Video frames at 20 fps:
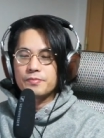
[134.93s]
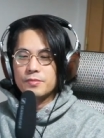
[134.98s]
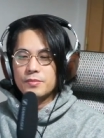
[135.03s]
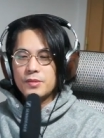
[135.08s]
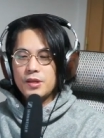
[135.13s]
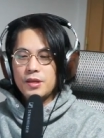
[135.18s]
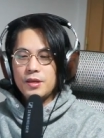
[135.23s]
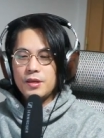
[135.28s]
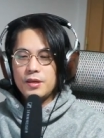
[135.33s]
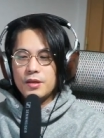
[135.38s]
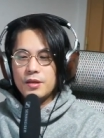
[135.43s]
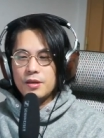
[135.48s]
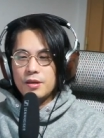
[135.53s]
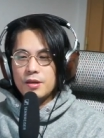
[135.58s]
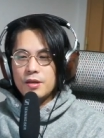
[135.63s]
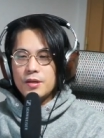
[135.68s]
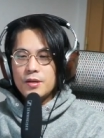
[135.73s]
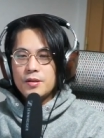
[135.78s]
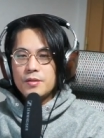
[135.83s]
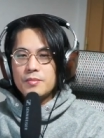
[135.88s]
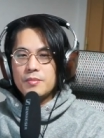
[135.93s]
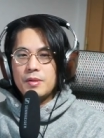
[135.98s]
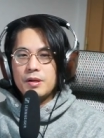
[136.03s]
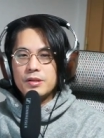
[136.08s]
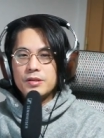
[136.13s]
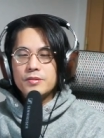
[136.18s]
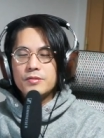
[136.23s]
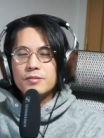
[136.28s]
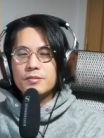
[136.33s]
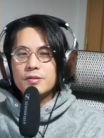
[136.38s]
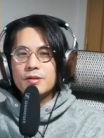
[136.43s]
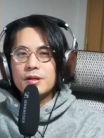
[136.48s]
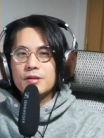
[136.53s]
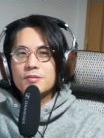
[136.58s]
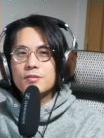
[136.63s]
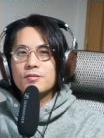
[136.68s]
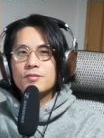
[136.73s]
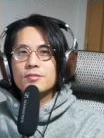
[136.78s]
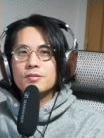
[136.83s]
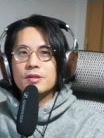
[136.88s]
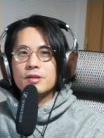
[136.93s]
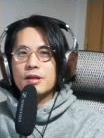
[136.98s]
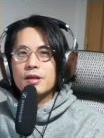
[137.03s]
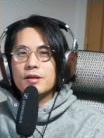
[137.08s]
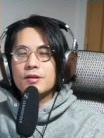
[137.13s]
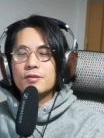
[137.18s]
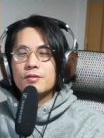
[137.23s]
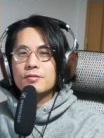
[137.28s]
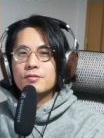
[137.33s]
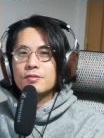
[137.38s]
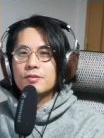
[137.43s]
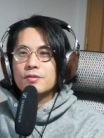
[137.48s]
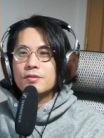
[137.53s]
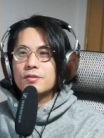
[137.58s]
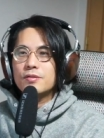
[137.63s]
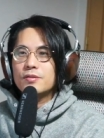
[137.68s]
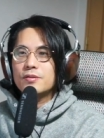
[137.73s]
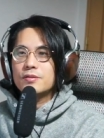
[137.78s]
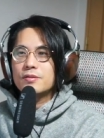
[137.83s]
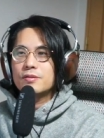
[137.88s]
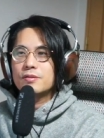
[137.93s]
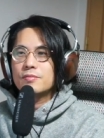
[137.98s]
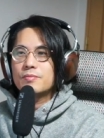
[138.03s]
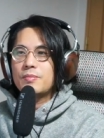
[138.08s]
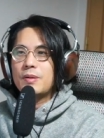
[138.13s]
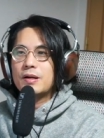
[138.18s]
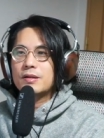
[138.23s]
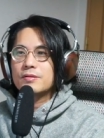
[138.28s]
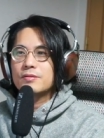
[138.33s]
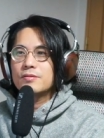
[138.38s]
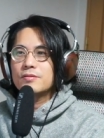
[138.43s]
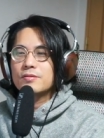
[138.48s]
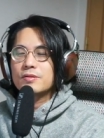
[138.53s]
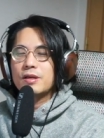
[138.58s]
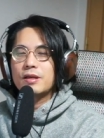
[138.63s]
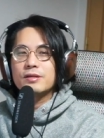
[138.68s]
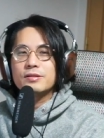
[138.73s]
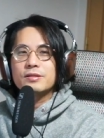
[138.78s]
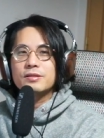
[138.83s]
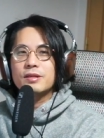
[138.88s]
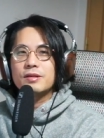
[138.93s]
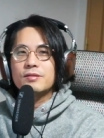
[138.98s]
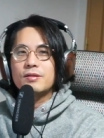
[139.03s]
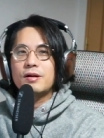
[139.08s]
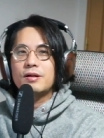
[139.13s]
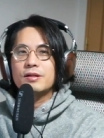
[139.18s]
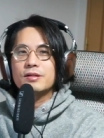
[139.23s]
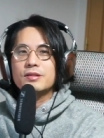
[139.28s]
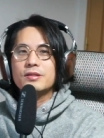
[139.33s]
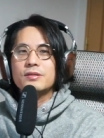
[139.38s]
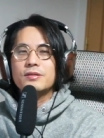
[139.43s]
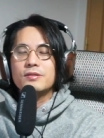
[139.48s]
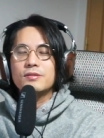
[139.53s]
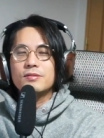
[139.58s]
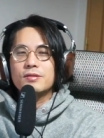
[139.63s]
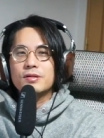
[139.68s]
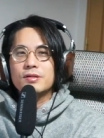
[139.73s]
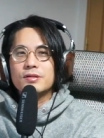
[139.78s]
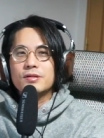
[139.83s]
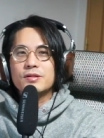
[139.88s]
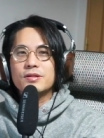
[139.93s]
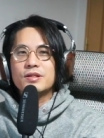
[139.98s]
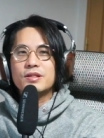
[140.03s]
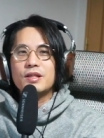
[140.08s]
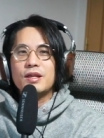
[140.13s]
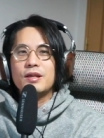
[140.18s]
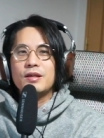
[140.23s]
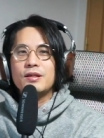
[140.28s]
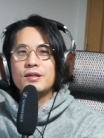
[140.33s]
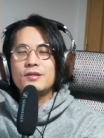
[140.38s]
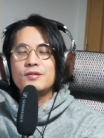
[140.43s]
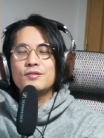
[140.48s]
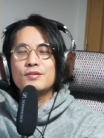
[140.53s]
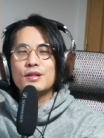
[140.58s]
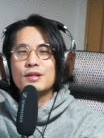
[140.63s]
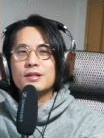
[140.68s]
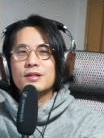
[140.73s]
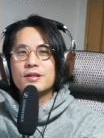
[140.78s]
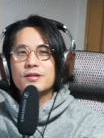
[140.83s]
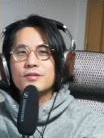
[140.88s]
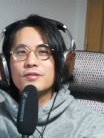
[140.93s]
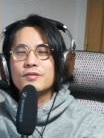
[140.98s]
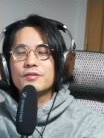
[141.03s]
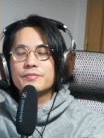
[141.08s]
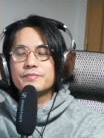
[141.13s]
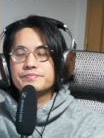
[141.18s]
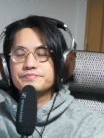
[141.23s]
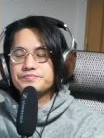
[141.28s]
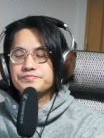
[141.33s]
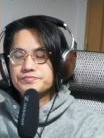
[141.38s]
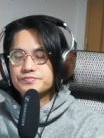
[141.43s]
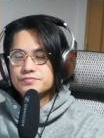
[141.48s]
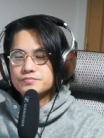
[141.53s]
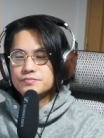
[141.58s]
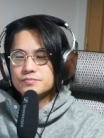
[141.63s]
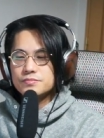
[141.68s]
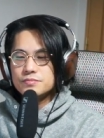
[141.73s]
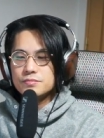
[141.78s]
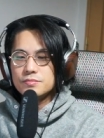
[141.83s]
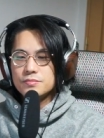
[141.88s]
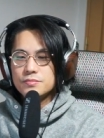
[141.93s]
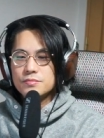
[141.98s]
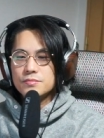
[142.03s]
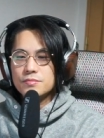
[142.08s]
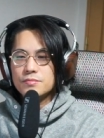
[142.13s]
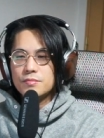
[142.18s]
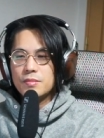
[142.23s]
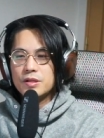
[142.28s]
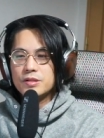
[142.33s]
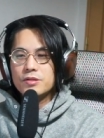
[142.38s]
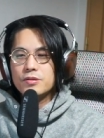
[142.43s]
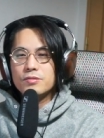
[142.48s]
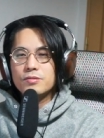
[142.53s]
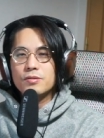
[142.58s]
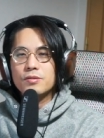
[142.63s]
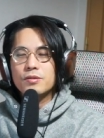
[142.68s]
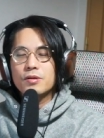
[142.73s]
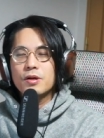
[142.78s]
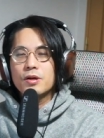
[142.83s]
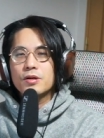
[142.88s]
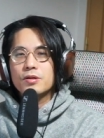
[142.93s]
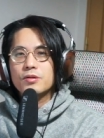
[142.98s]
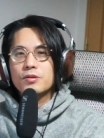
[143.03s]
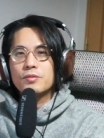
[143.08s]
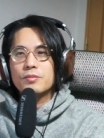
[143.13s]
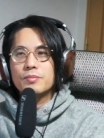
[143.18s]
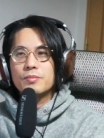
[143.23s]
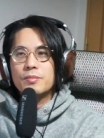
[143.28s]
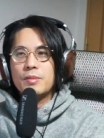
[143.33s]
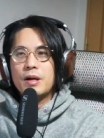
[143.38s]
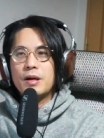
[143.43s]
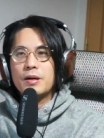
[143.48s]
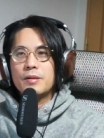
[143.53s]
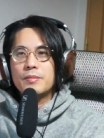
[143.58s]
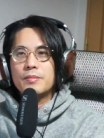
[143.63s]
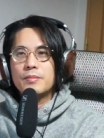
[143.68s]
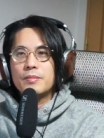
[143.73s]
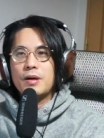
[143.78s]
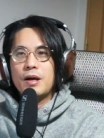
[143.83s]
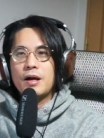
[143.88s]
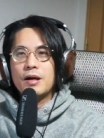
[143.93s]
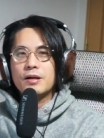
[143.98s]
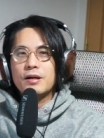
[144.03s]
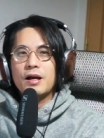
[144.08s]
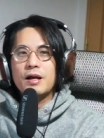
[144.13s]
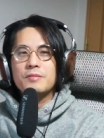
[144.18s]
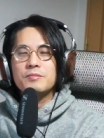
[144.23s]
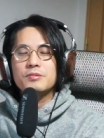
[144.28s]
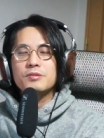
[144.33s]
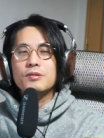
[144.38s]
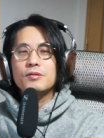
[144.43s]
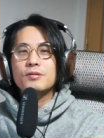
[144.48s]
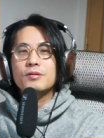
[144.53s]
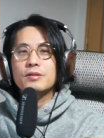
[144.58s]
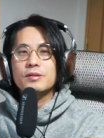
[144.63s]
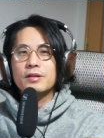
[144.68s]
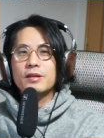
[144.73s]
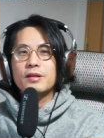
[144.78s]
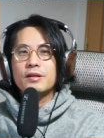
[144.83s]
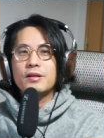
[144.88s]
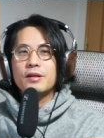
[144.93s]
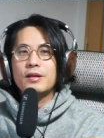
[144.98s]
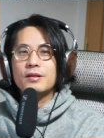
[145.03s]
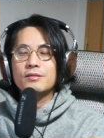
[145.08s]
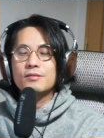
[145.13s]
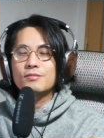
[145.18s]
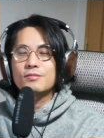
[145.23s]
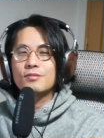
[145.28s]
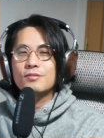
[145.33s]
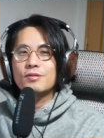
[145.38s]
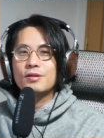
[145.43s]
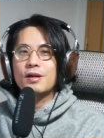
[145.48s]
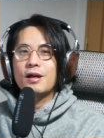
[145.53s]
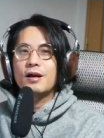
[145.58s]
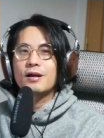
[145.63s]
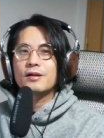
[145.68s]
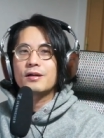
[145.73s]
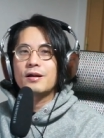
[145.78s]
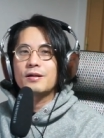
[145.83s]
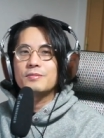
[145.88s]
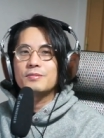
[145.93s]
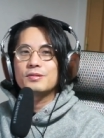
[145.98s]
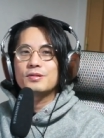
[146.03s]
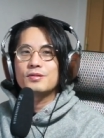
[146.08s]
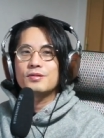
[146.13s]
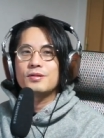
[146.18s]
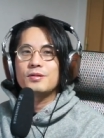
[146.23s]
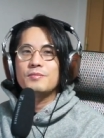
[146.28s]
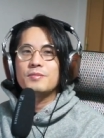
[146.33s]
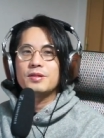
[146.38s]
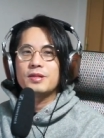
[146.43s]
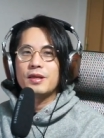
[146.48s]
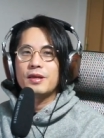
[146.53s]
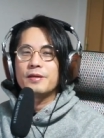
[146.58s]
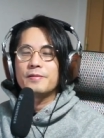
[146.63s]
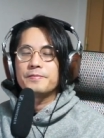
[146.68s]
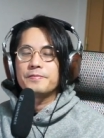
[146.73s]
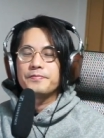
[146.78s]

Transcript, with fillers: で、まあいろんなとこでね、このバッコン結成の話っていうのはしているんですけど、まあちょっとこう、まあアーカイブというかでね、ネットにアーカイブする意味で、